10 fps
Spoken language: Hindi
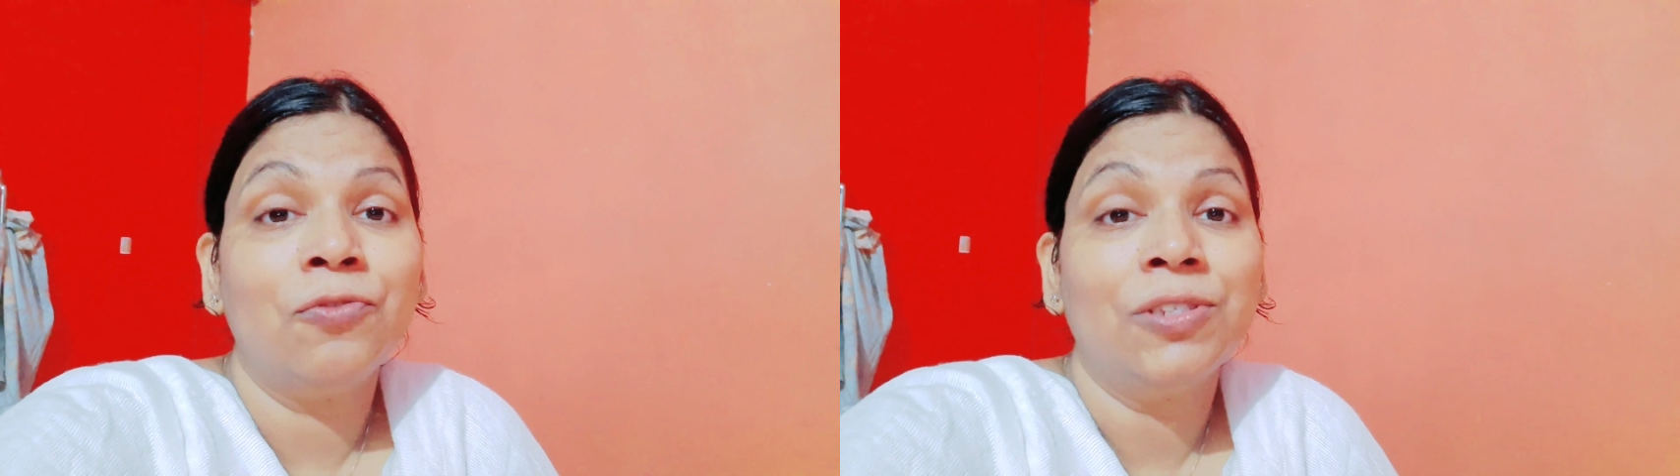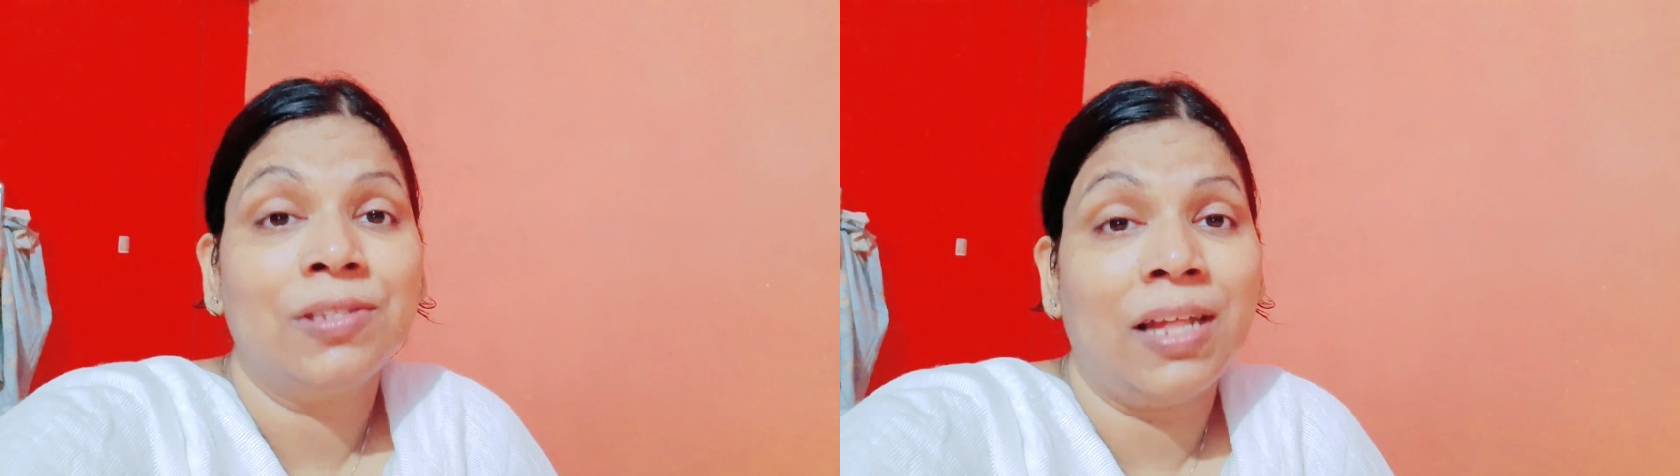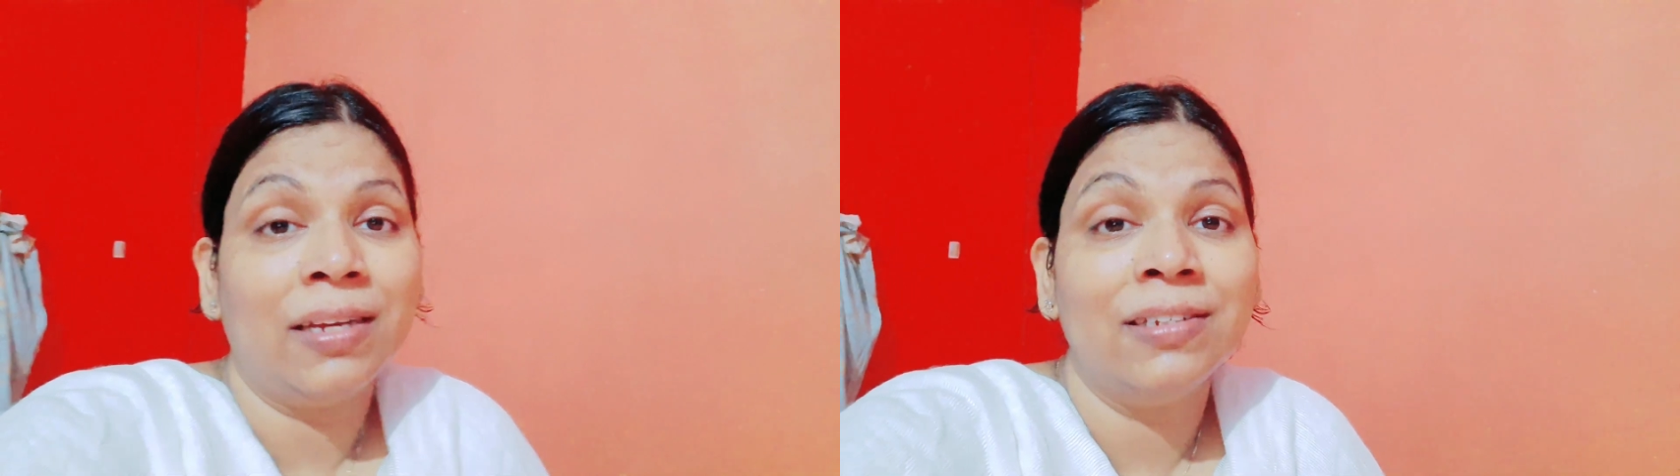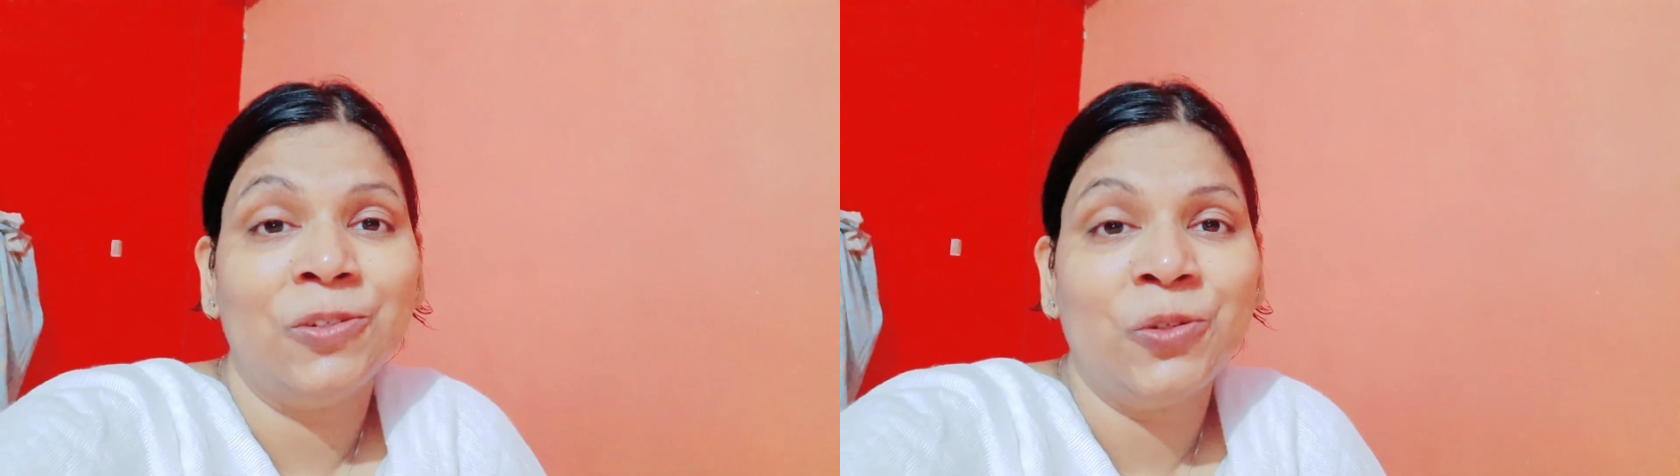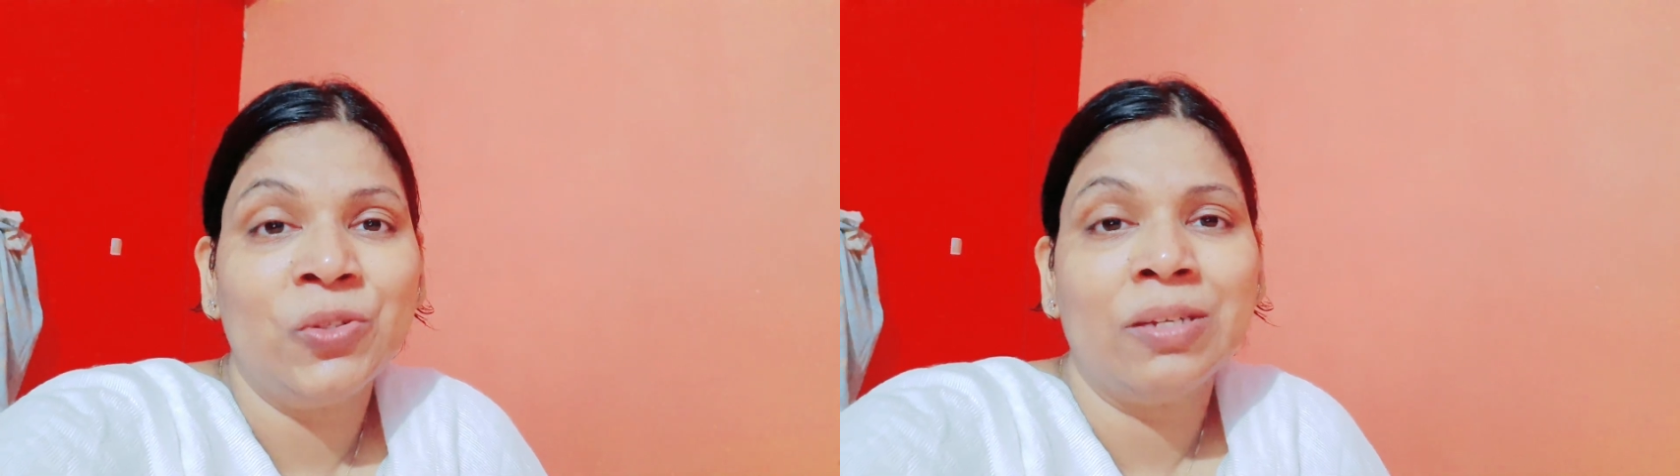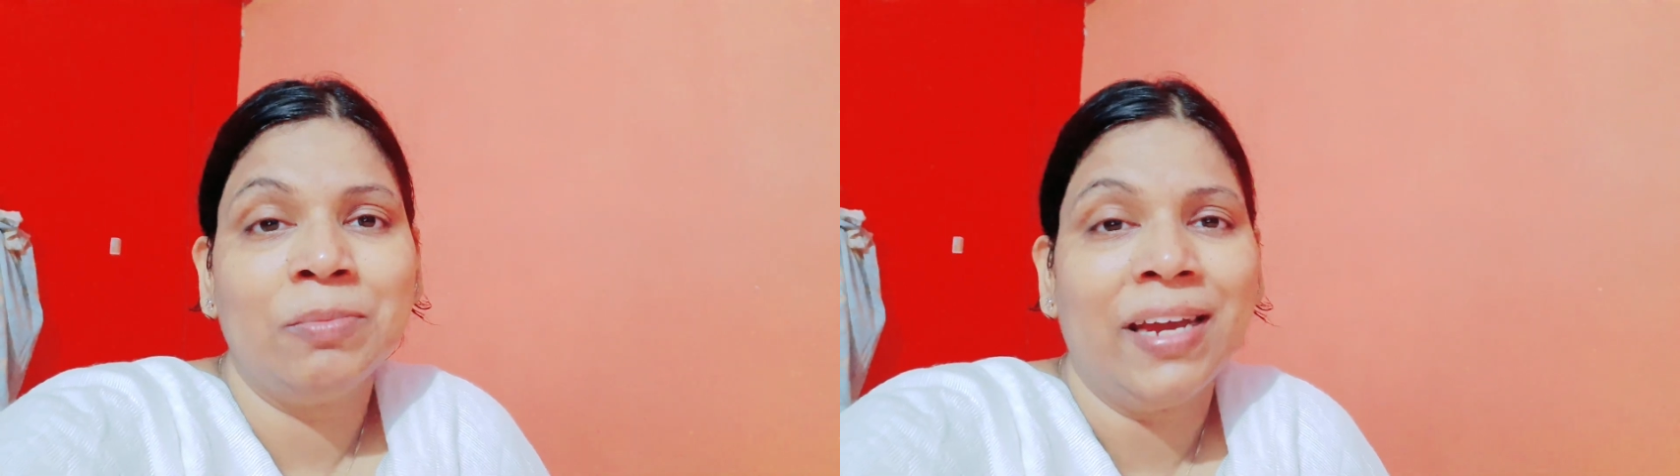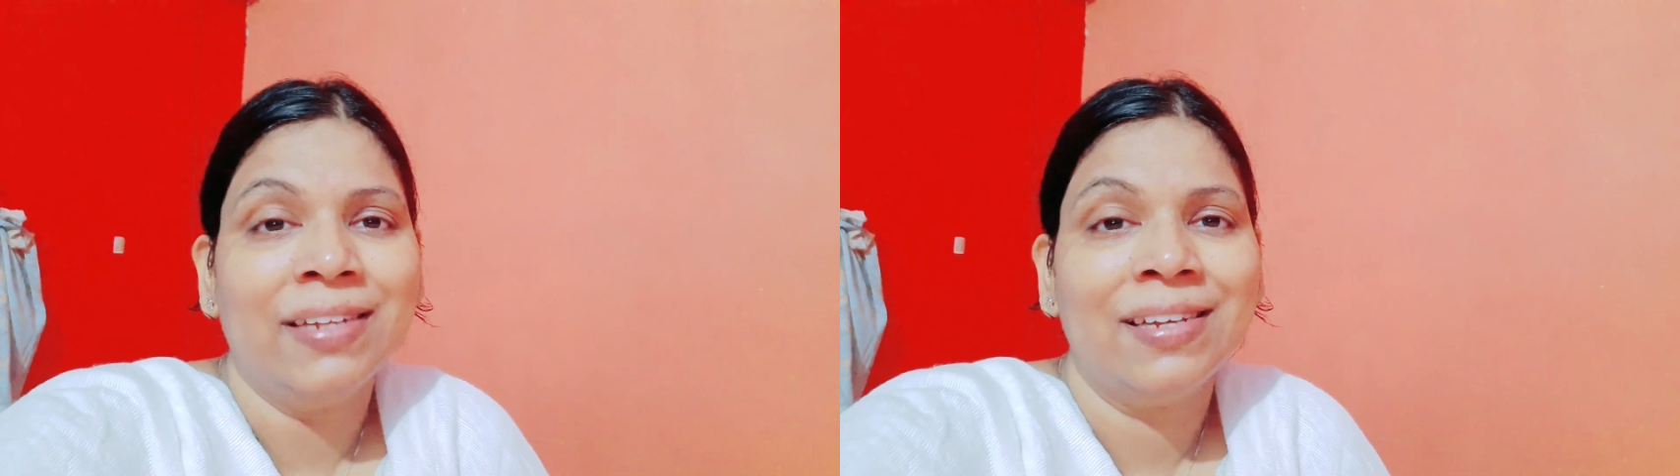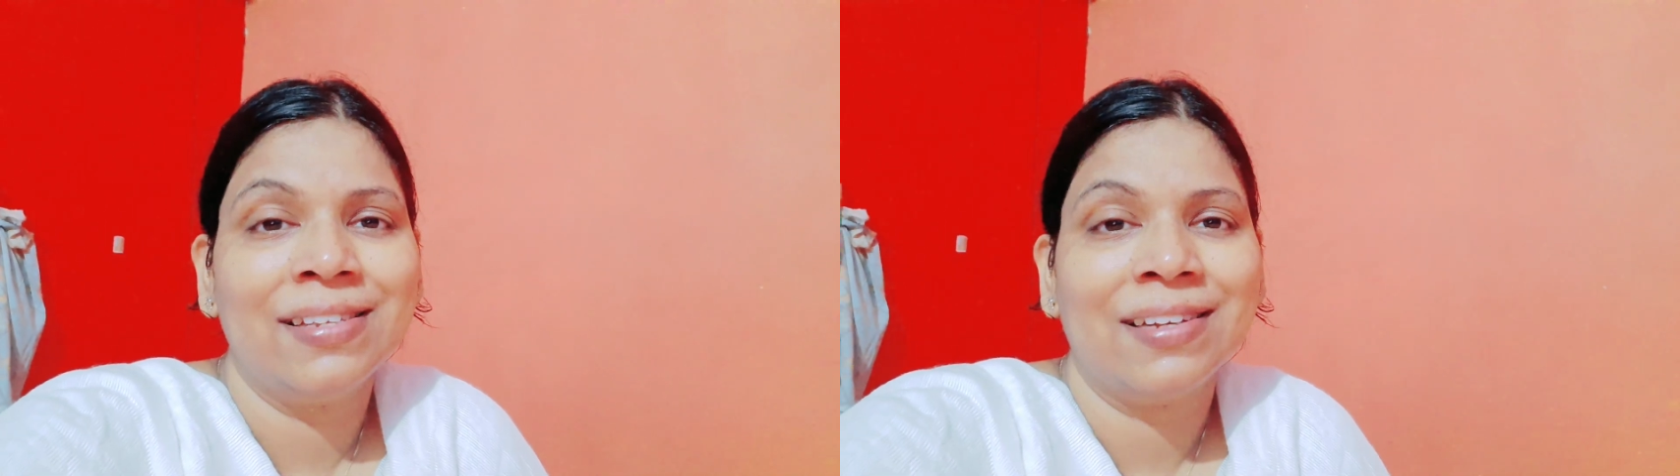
फुसला के ज़रूर समझाया जा